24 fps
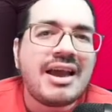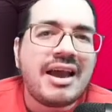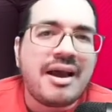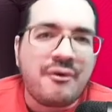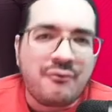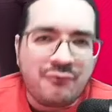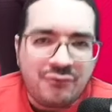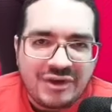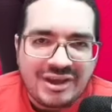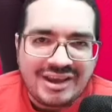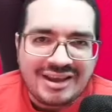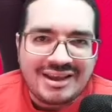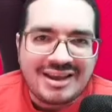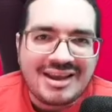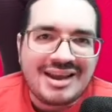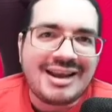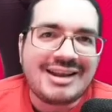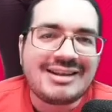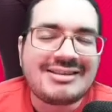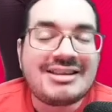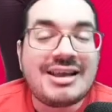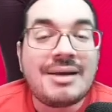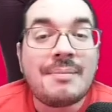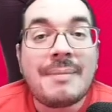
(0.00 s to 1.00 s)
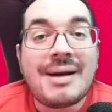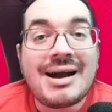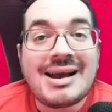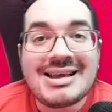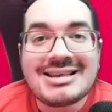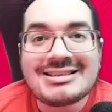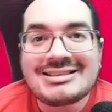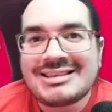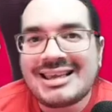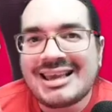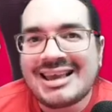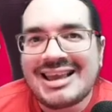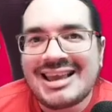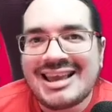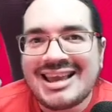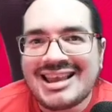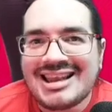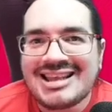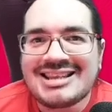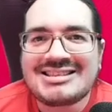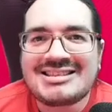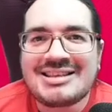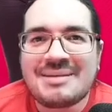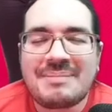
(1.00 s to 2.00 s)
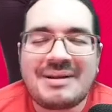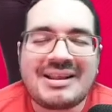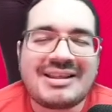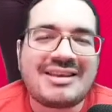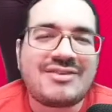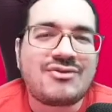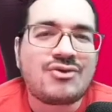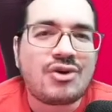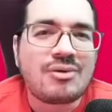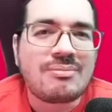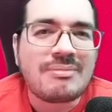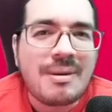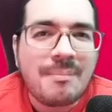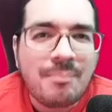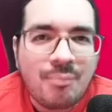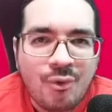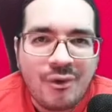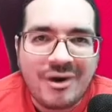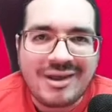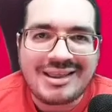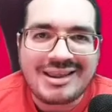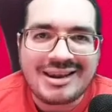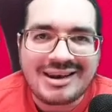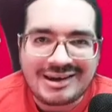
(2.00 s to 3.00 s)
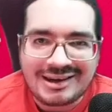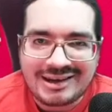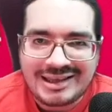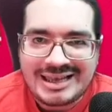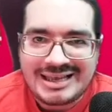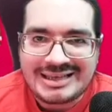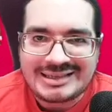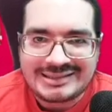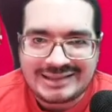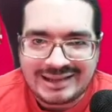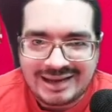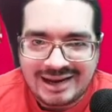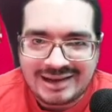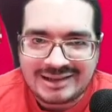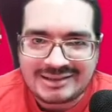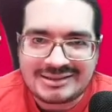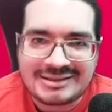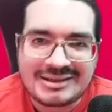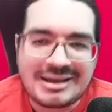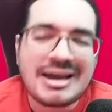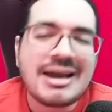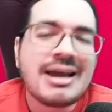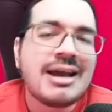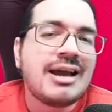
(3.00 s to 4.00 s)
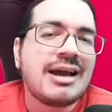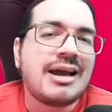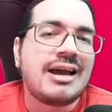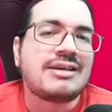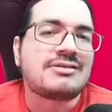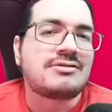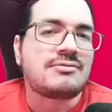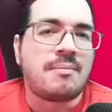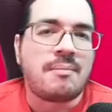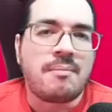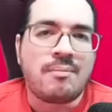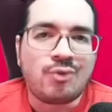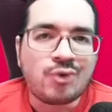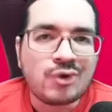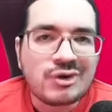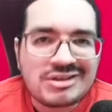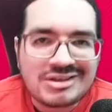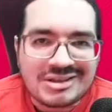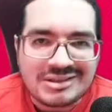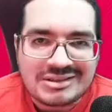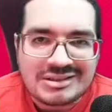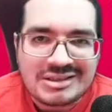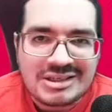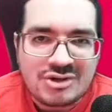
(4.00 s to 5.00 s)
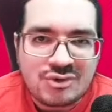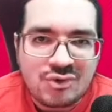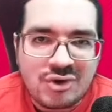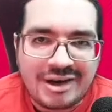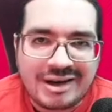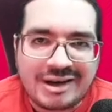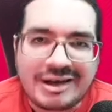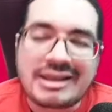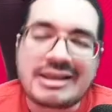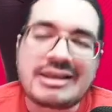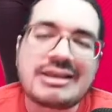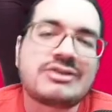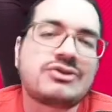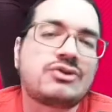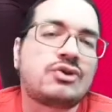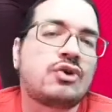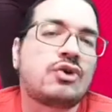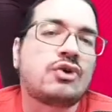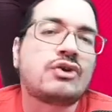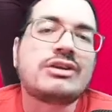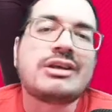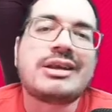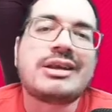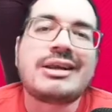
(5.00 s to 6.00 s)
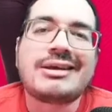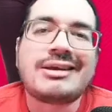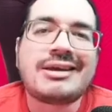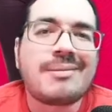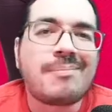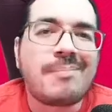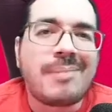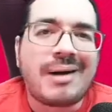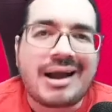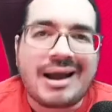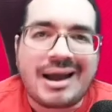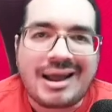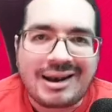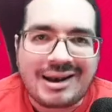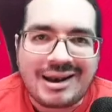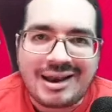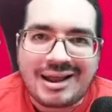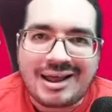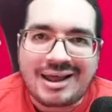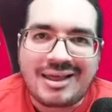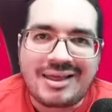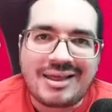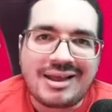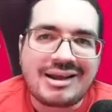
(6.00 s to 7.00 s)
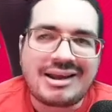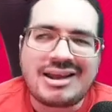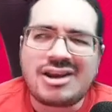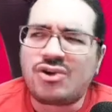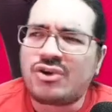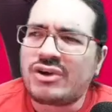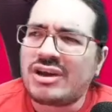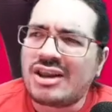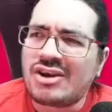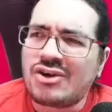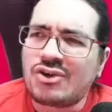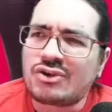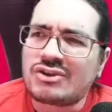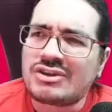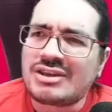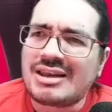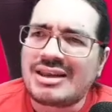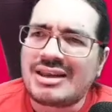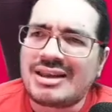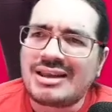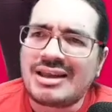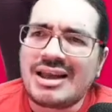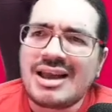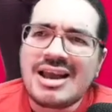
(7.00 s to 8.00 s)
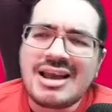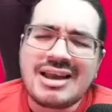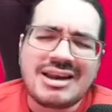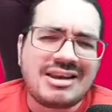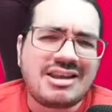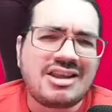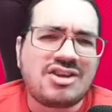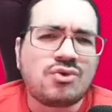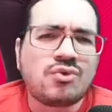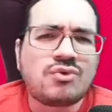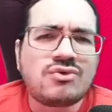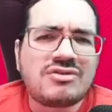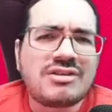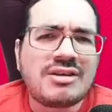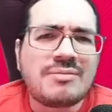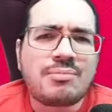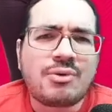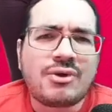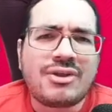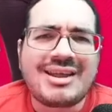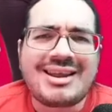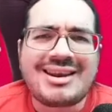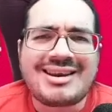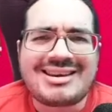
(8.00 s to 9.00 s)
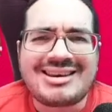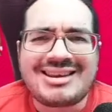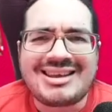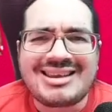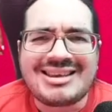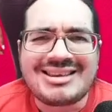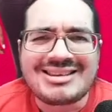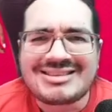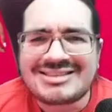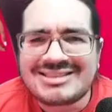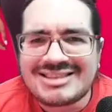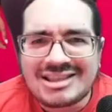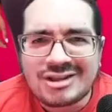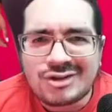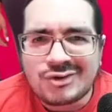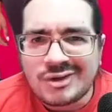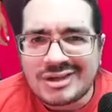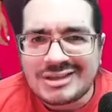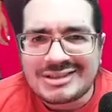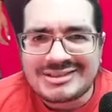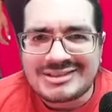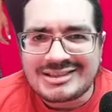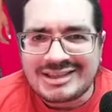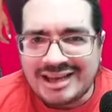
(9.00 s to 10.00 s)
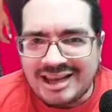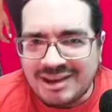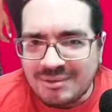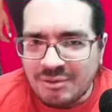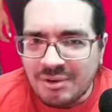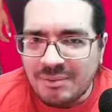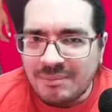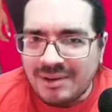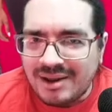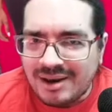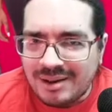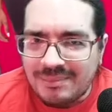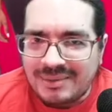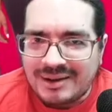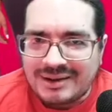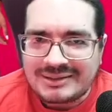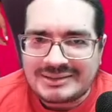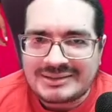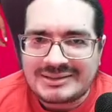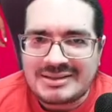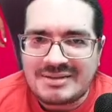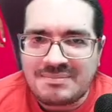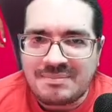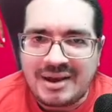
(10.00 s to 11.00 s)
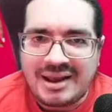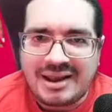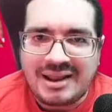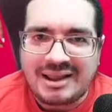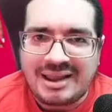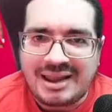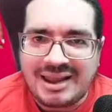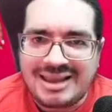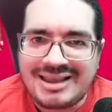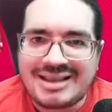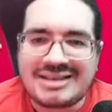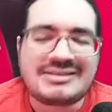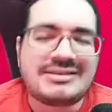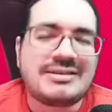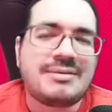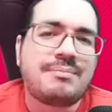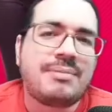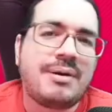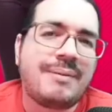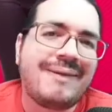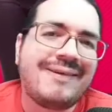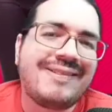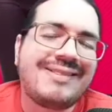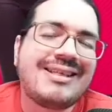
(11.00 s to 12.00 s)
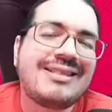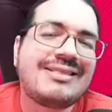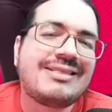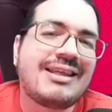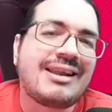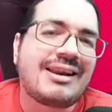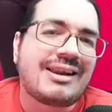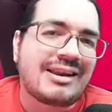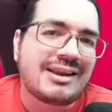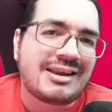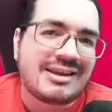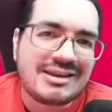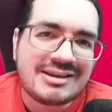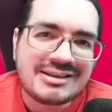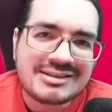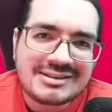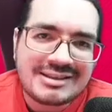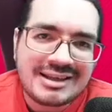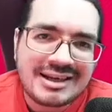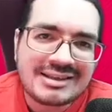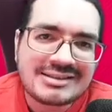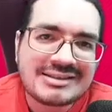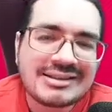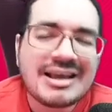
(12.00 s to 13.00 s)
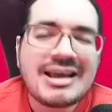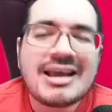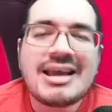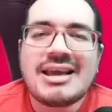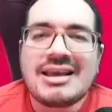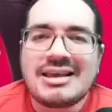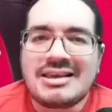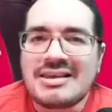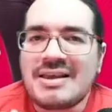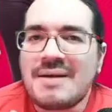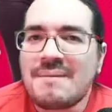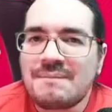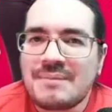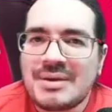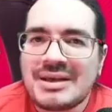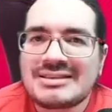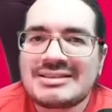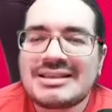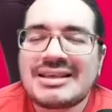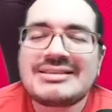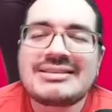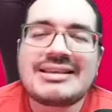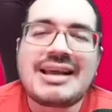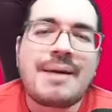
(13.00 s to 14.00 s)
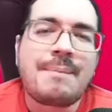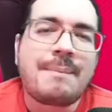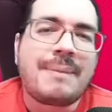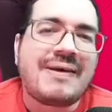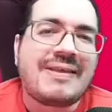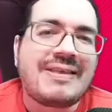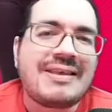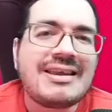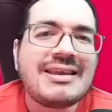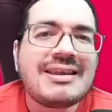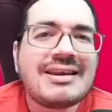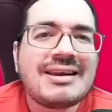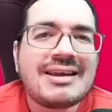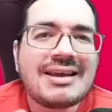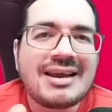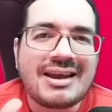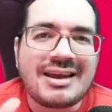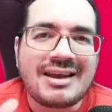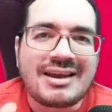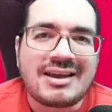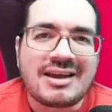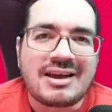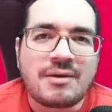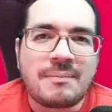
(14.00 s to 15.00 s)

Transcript: En fin, el tema es que en esta plataforma pueden registrarse, es muy sencillo el registro, no tienen que pagar nada, creo que no tienen ningún tipo de requisito extremo para participar en ella, simplemente te registras y empiezas a pedir eh,